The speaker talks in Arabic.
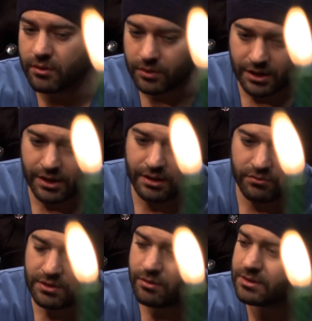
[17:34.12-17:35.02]
ان الوضع اللي
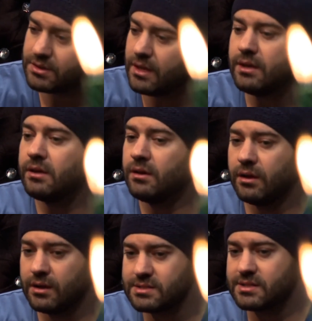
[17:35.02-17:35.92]
احنا فيه دلوقتي ده
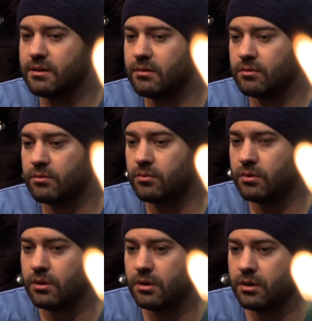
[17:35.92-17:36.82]
لسه
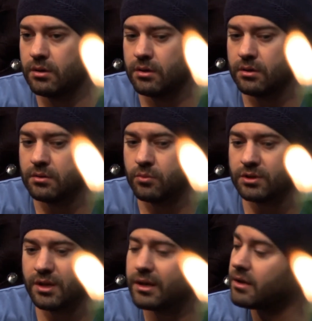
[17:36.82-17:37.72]
آه،
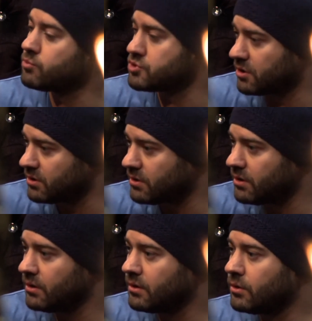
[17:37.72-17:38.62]
وضع غير مستقر
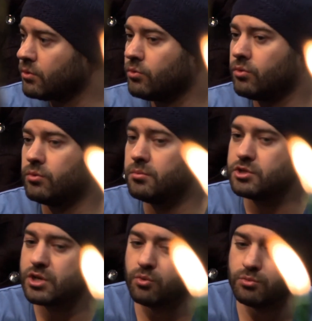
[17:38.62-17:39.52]
طيب
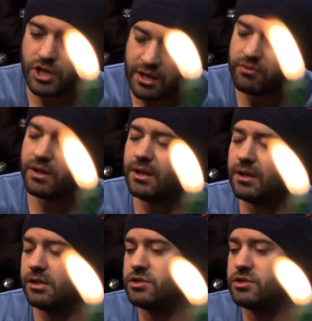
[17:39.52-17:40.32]
ومش ومش هينفع ان احنا